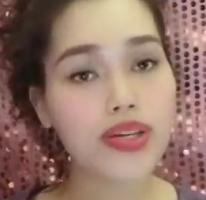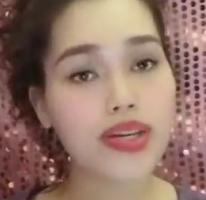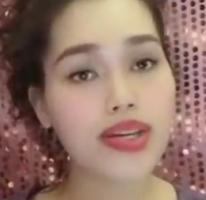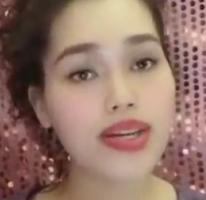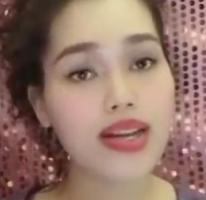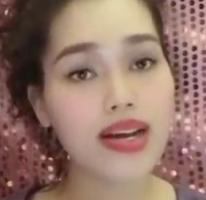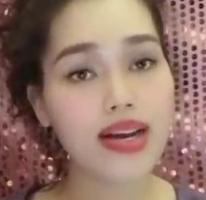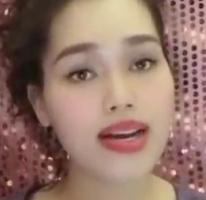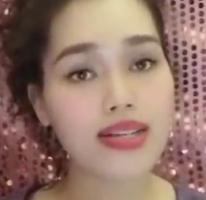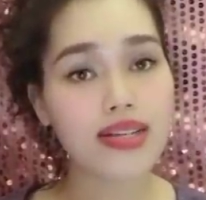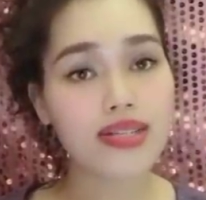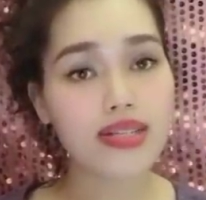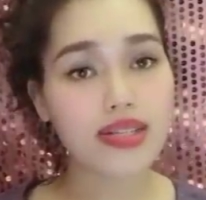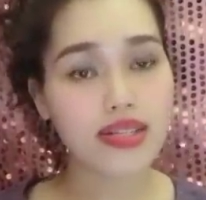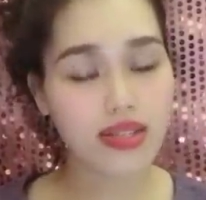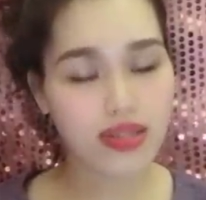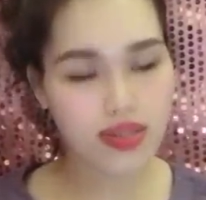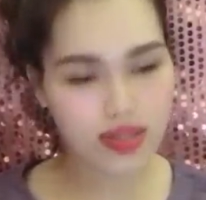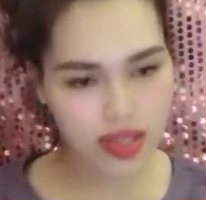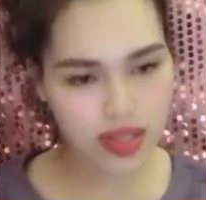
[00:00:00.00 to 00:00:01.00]
Tôi nghĩ là
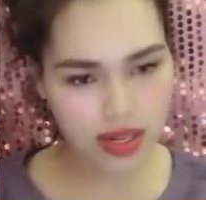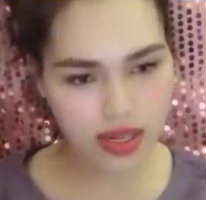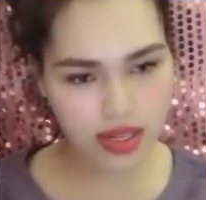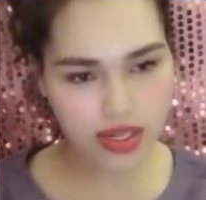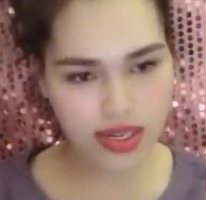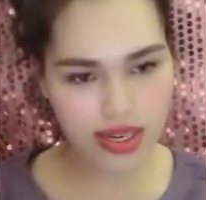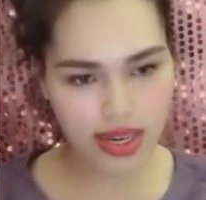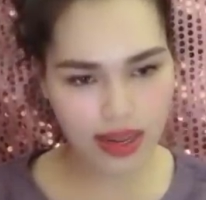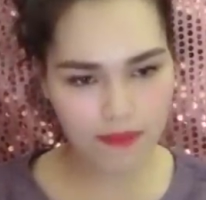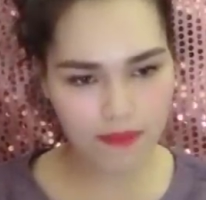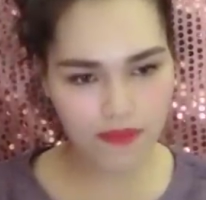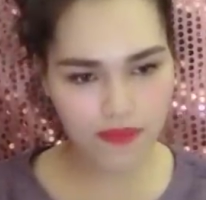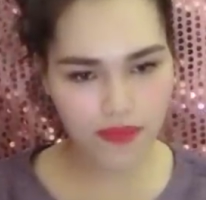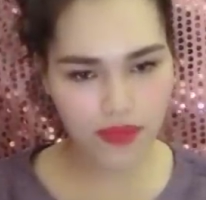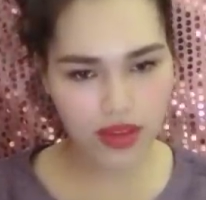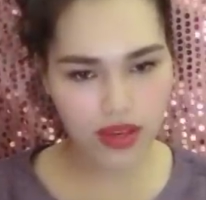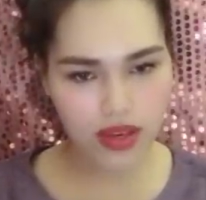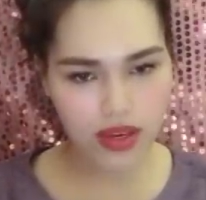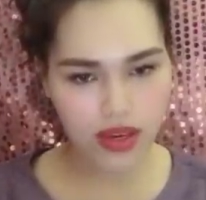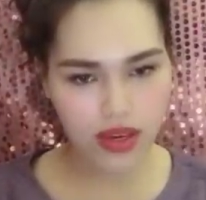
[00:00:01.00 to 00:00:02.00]
anh sẽ thương tiếc chị
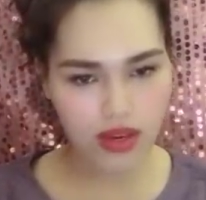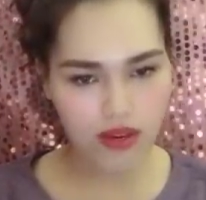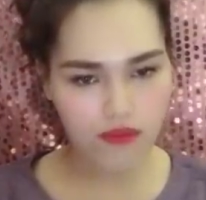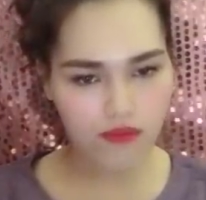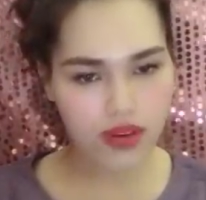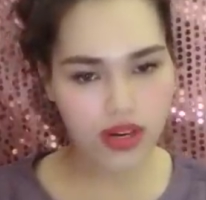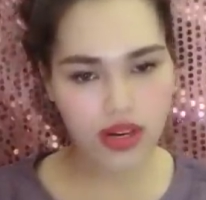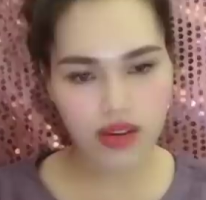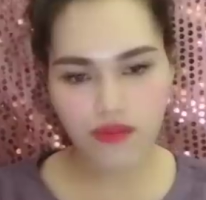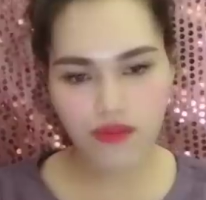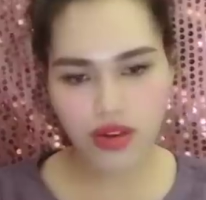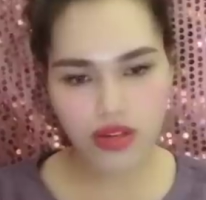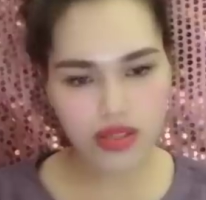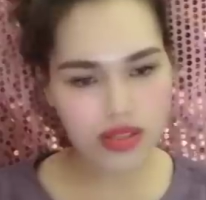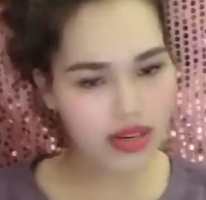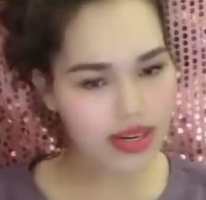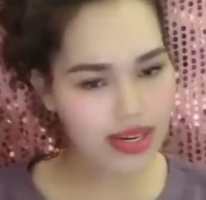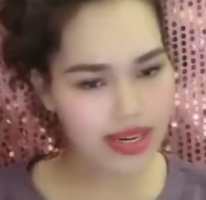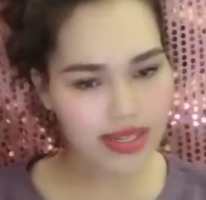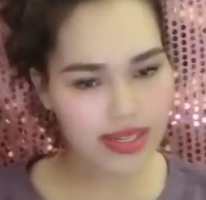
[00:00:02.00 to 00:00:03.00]
lắm, vì người
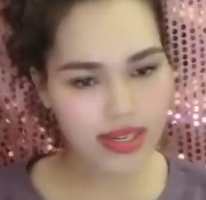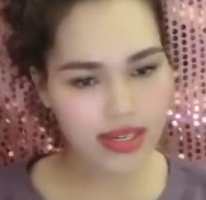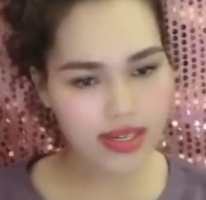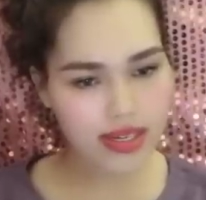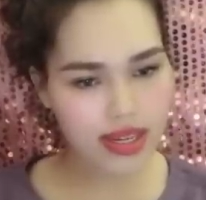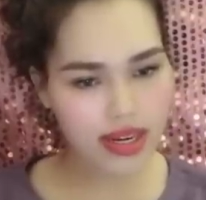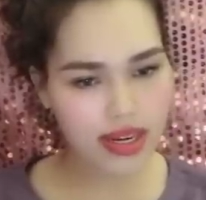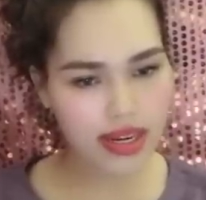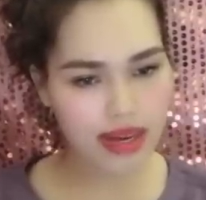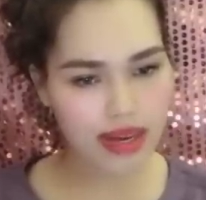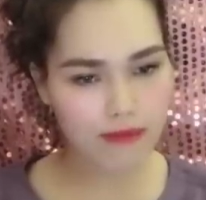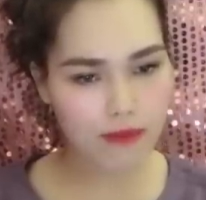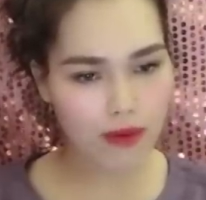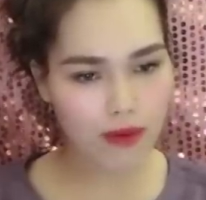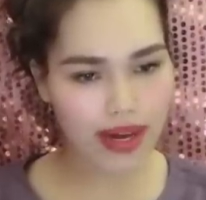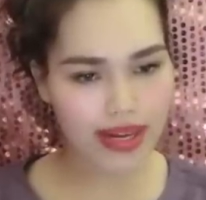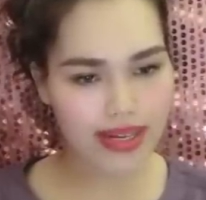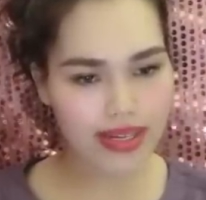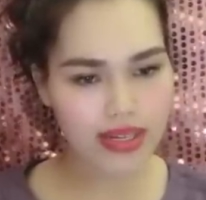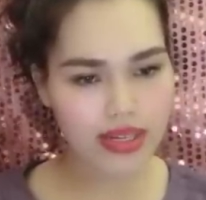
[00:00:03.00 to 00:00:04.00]
vợ tương lai rất xinh
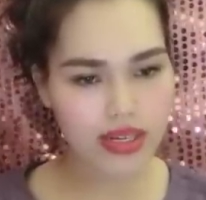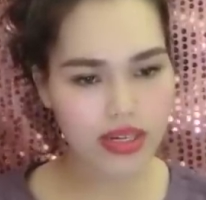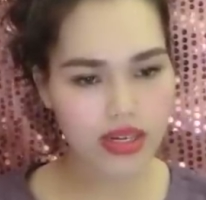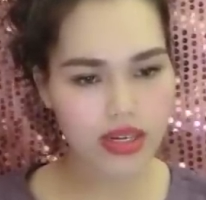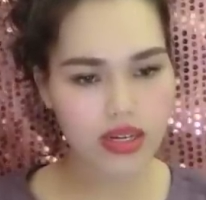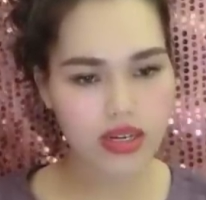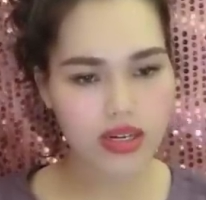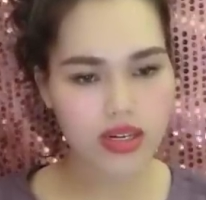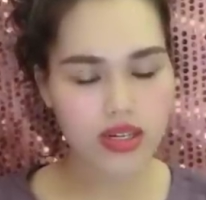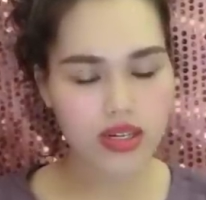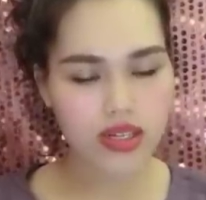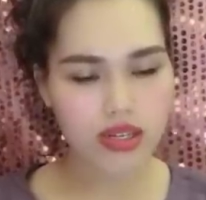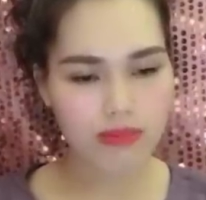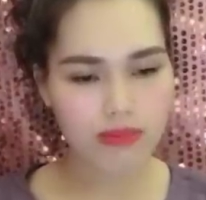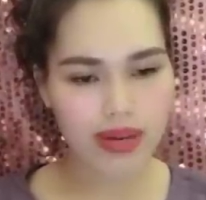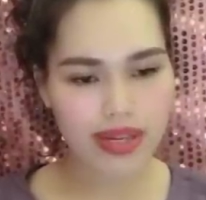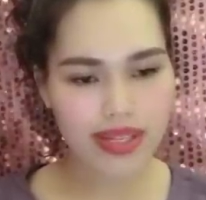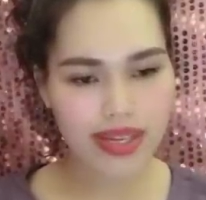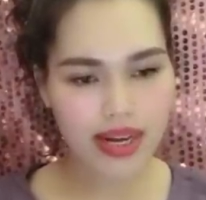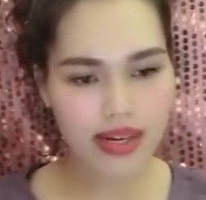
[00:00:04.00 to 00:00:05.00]
đẹp của anh.
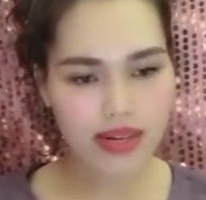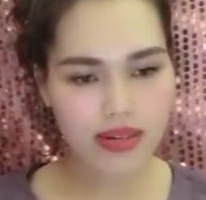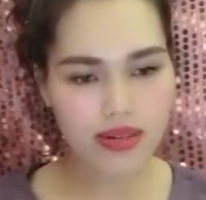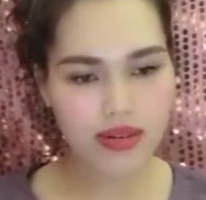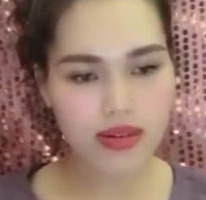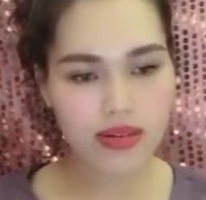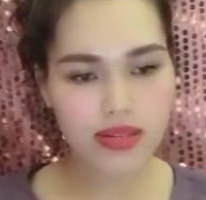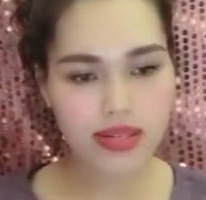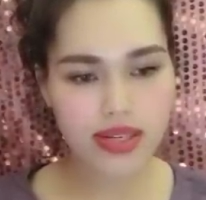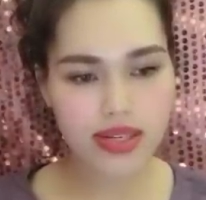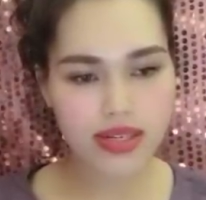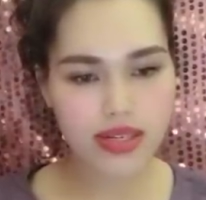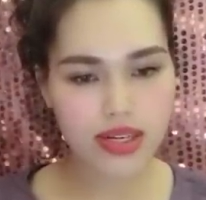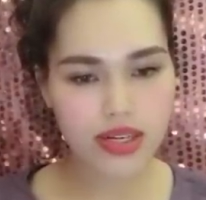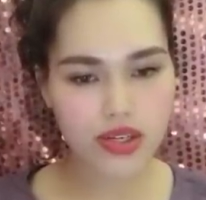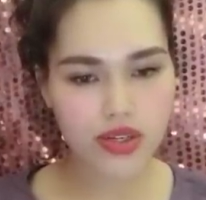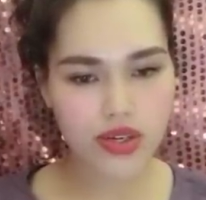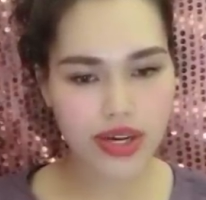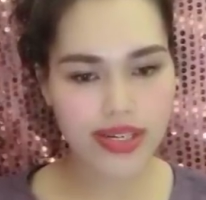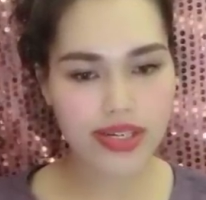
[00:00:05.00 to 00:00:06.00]
Chỉ mấy tháng nữa
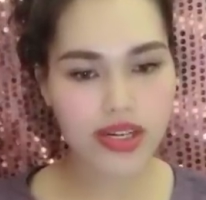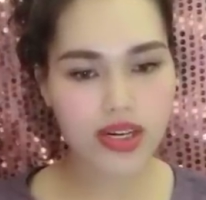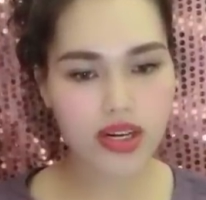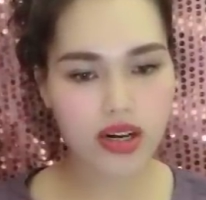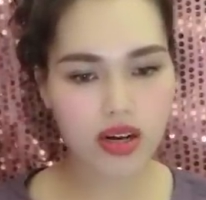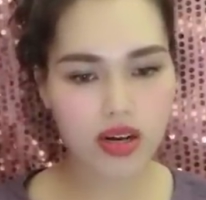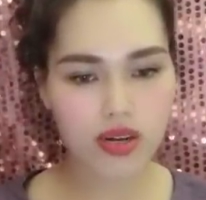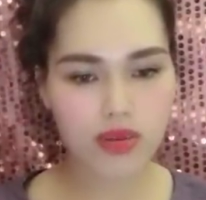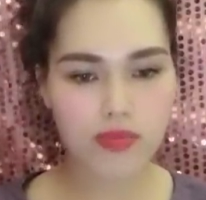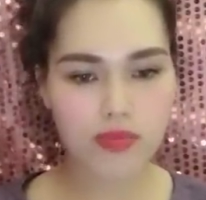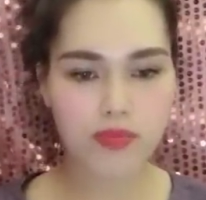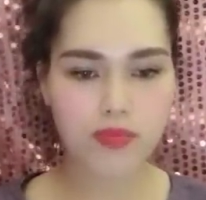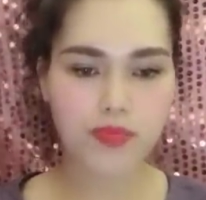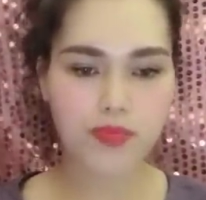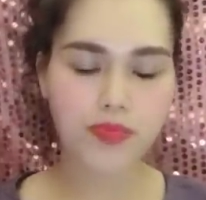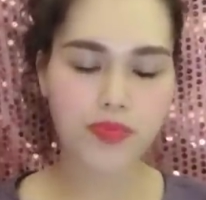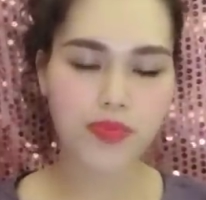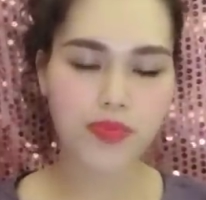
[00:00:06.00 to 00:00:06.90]
sẽ sinh cho anh đứa con.